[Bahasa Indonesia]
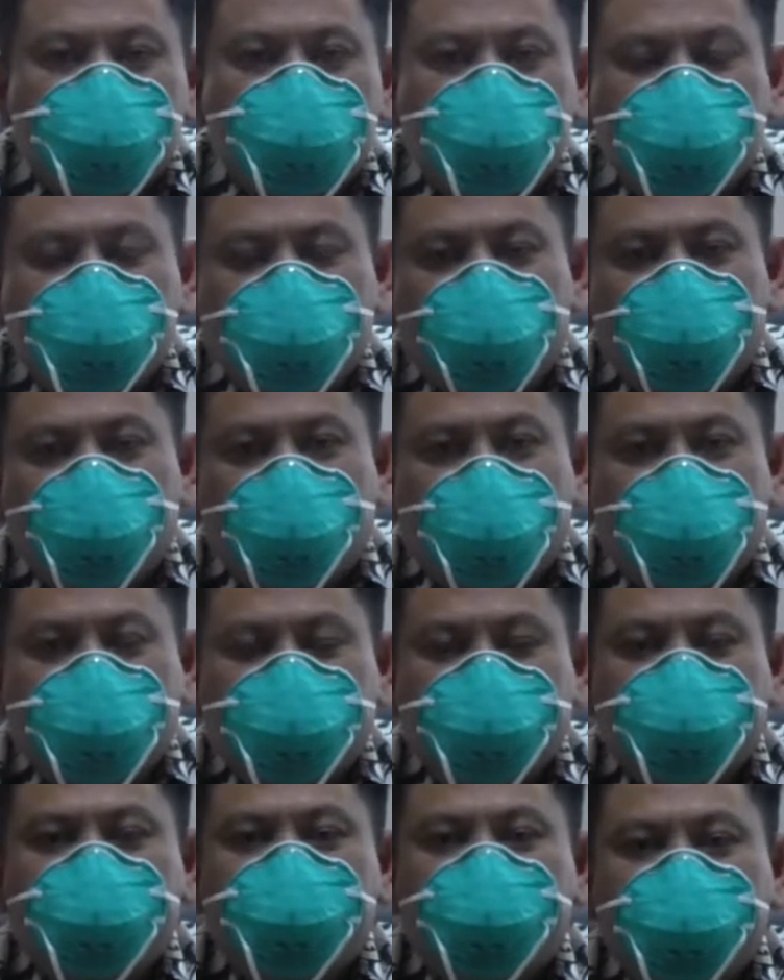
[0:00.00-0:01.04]
di Jawa
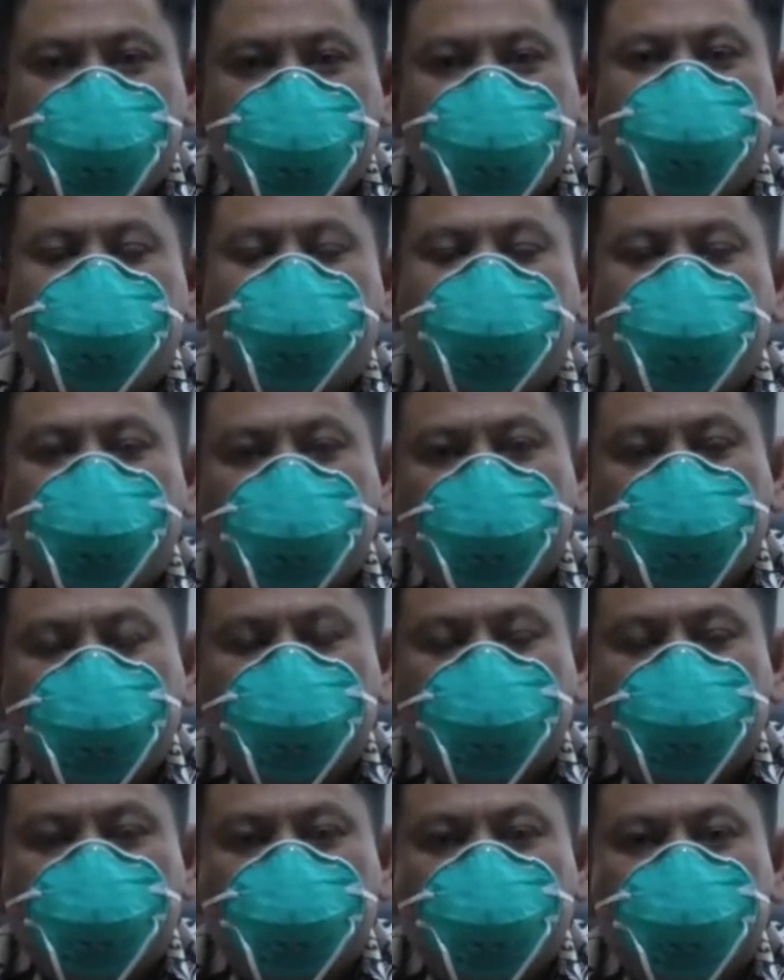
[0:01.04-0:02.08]
Barat ini ya,
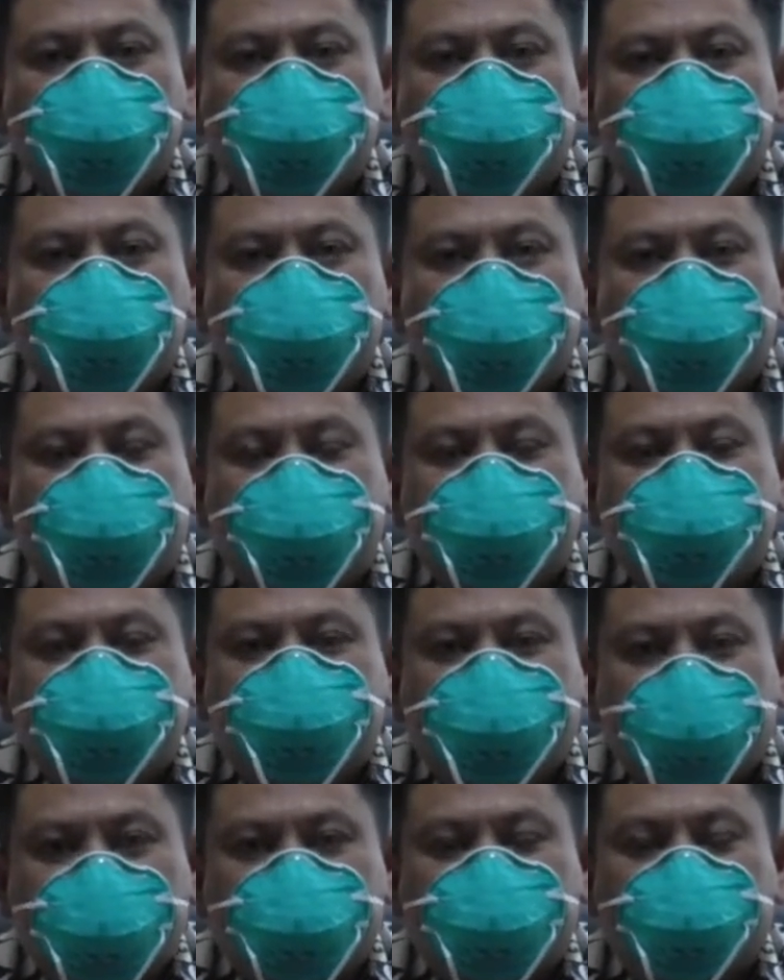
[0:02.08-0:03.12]
untuk
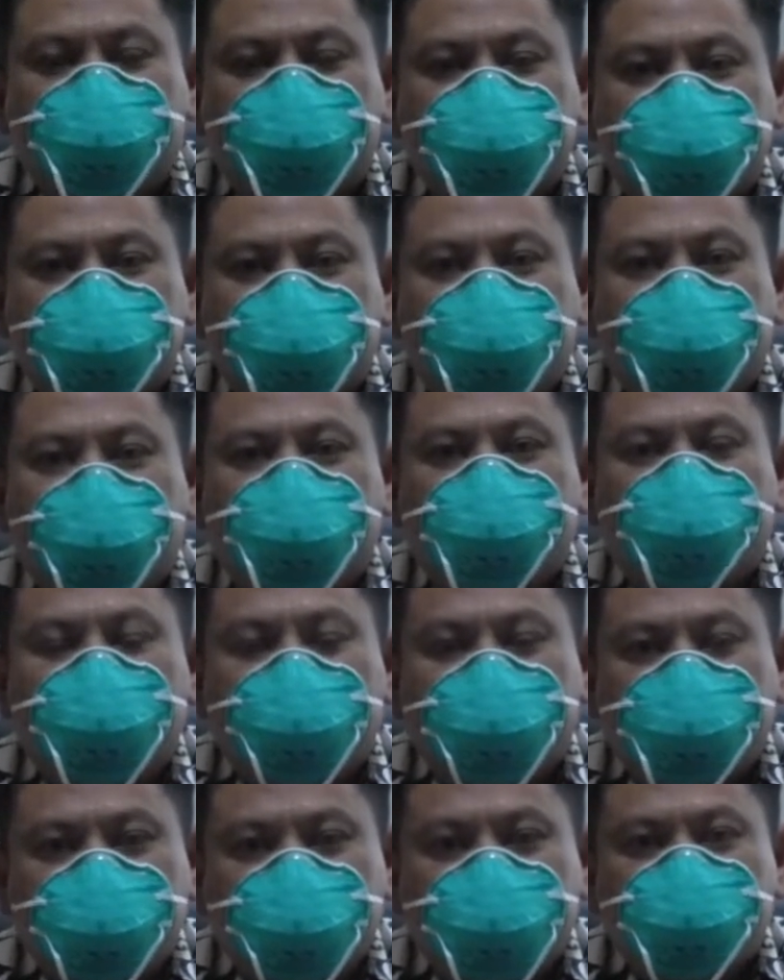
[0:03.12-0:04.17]
mempercepat proses
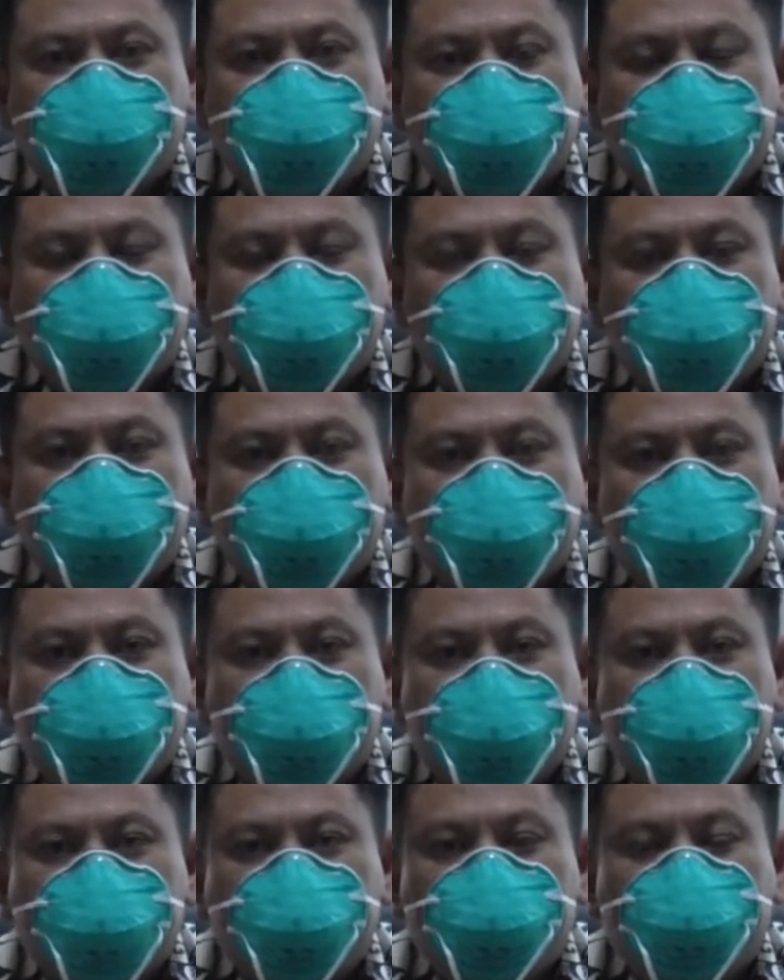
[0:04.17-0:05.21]
pembangunan
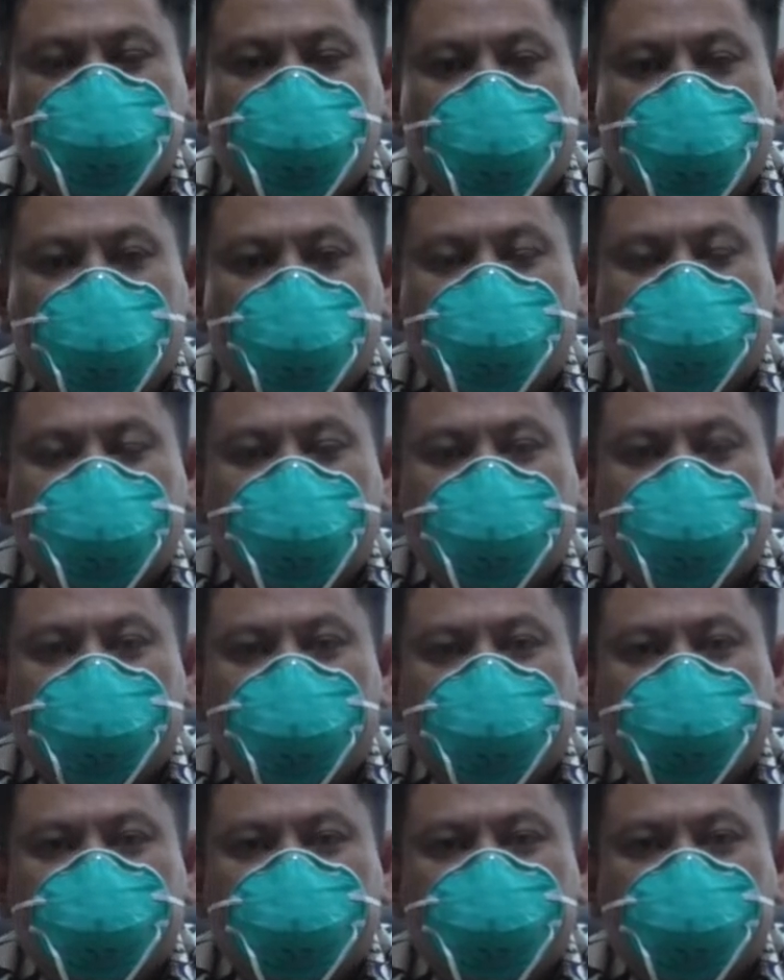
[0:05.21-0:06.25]
dan juga
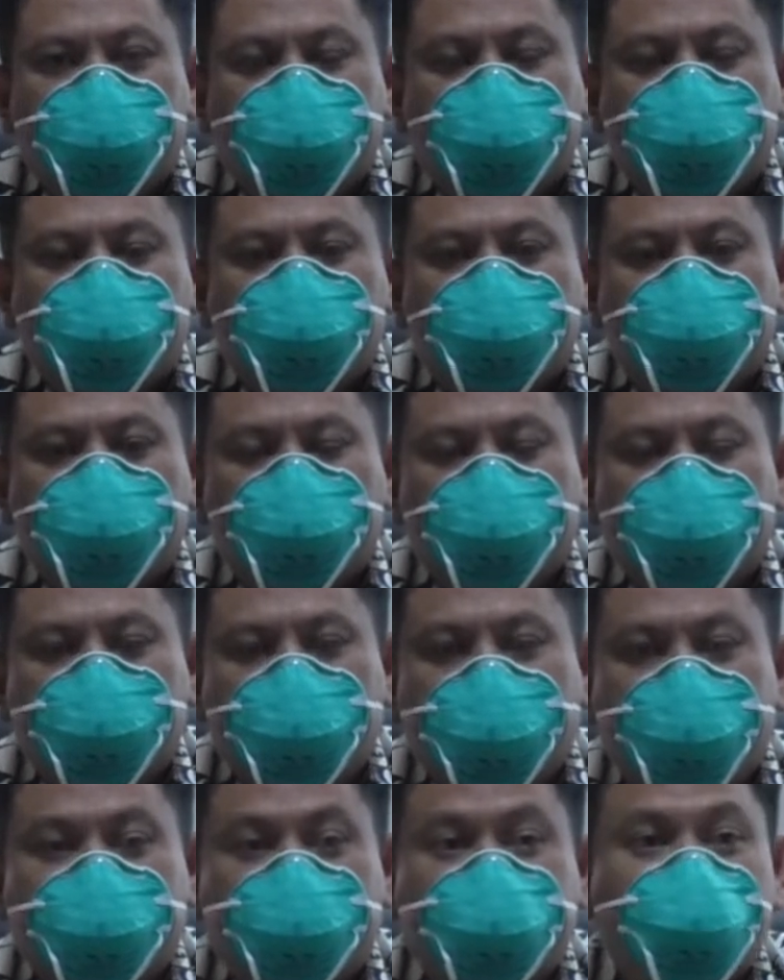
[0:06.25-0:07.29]
terkait dengan uh,
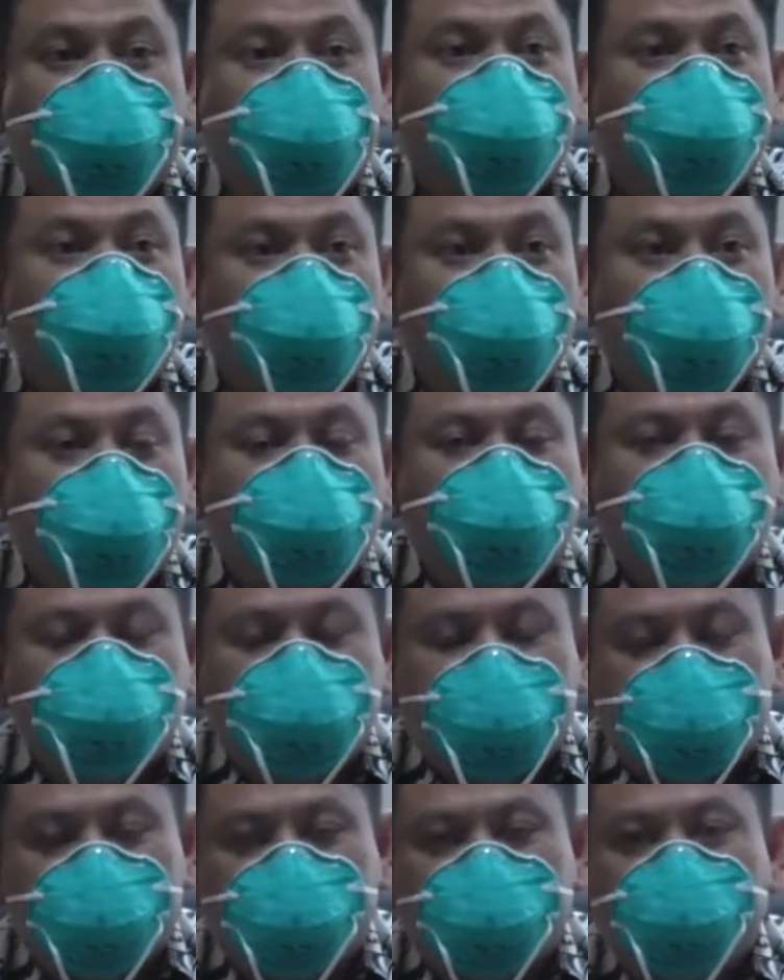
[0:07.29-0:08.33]
keadilan hubungan
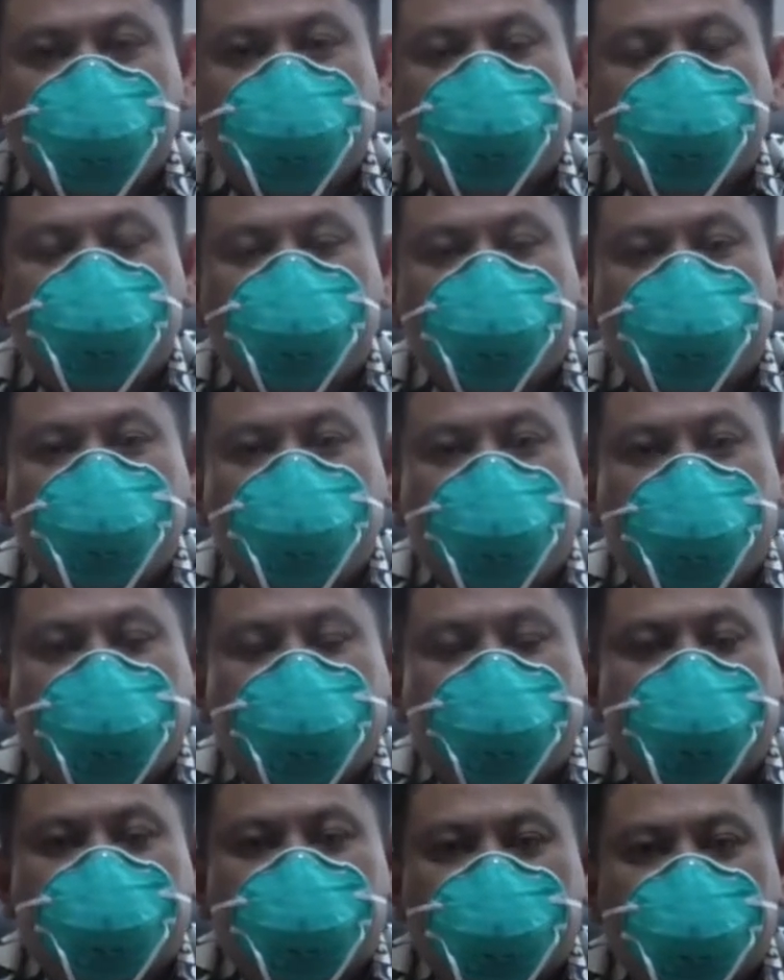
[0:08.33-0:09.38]
pusat dan
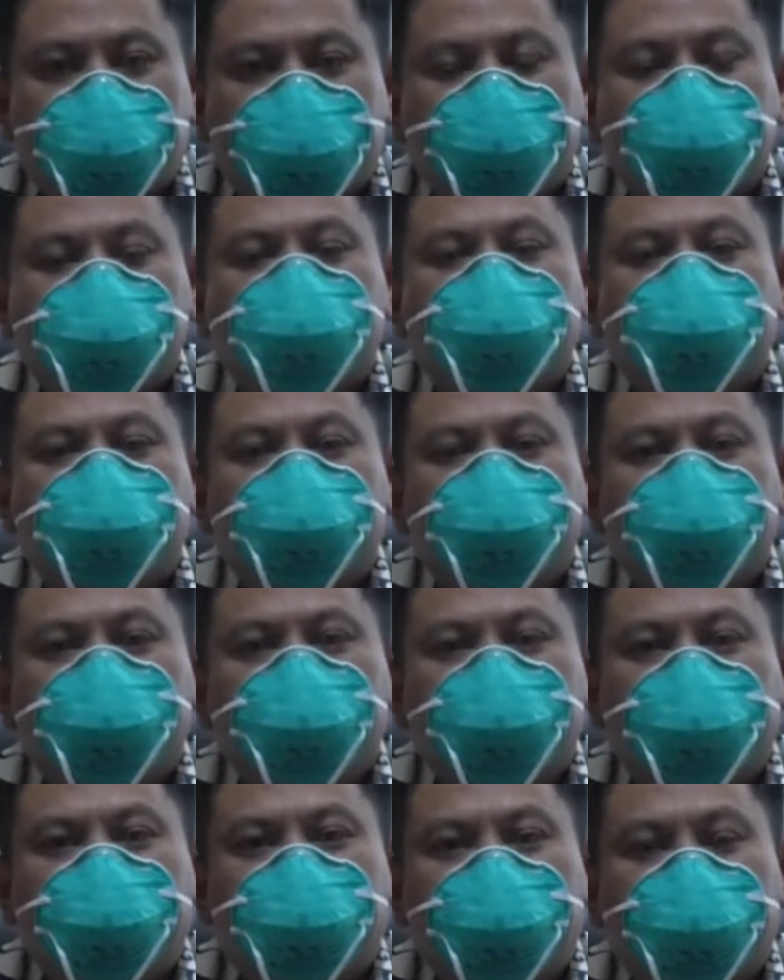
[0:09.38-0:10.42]
daerah ya,
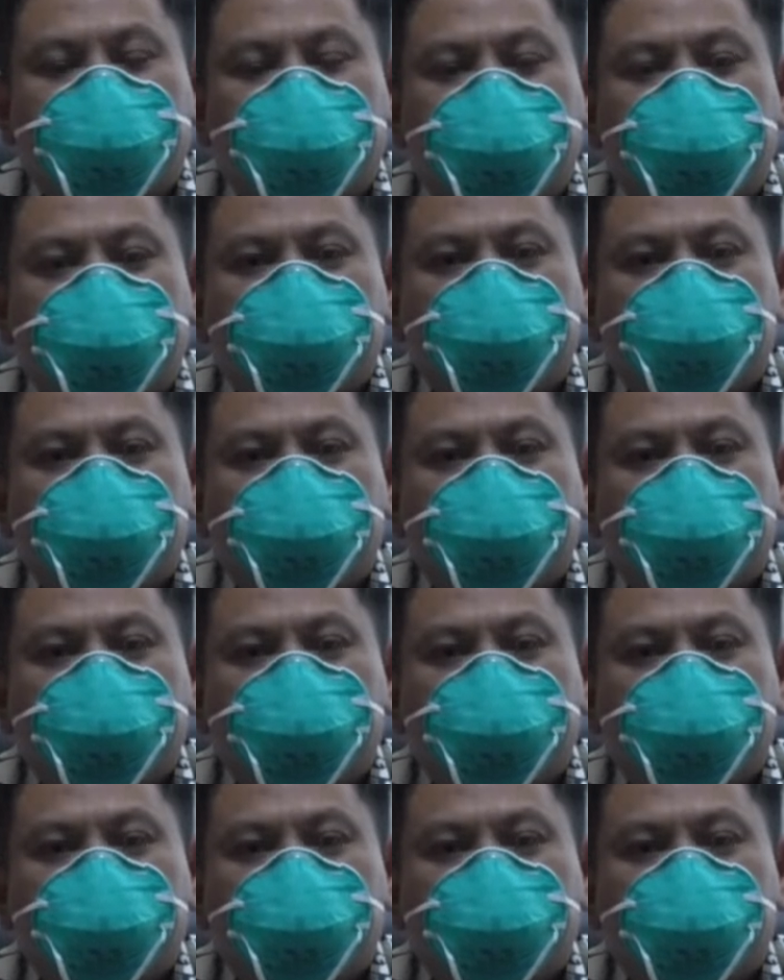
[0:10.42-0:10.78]
agar